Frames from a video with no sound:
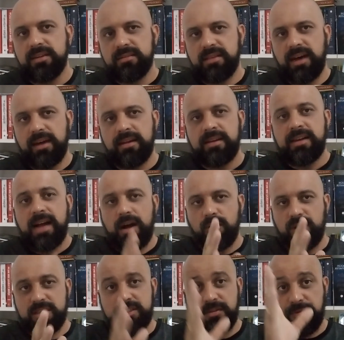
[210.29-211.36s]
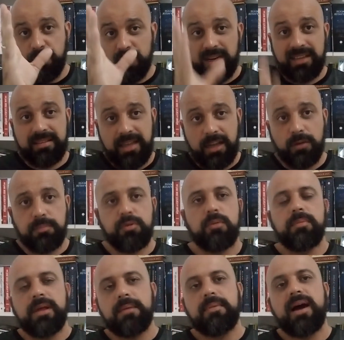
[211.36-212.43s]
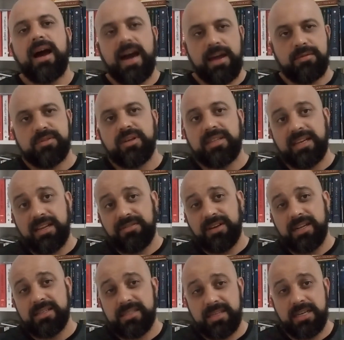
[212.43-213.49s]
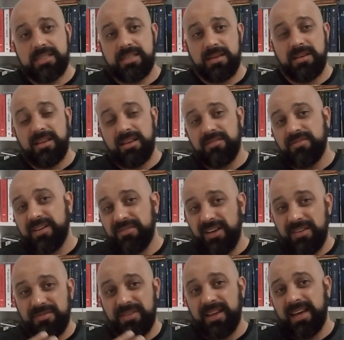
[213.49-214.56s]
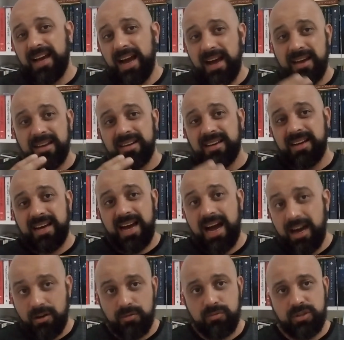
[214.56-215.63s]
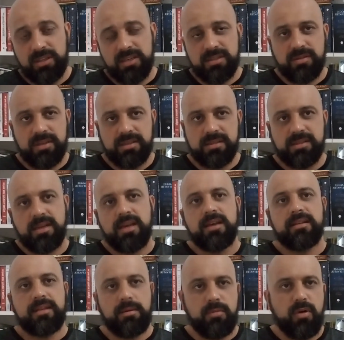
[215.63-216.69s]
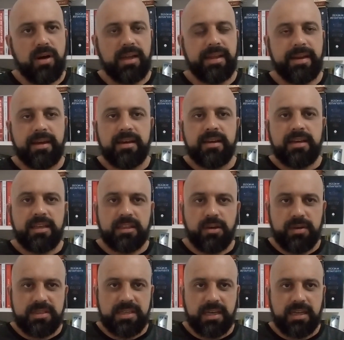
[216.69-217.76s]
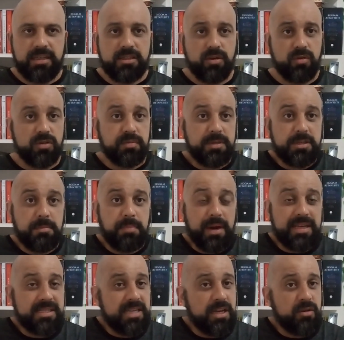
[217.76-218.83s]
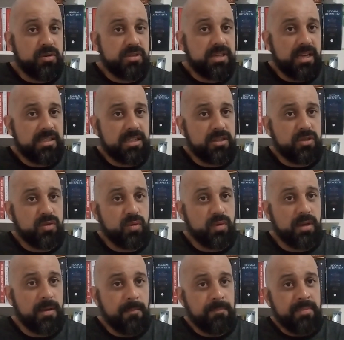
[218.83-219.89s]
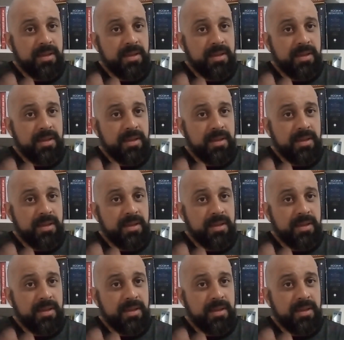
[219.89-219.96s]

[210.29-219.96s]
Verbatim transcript: tá? Agora, se for na tela o problema, aí você vai ter que levar na assistência e vai ficar caro muitas vezes. Tá bom, galera? Então, esses aqui são os principais erros que a Samsung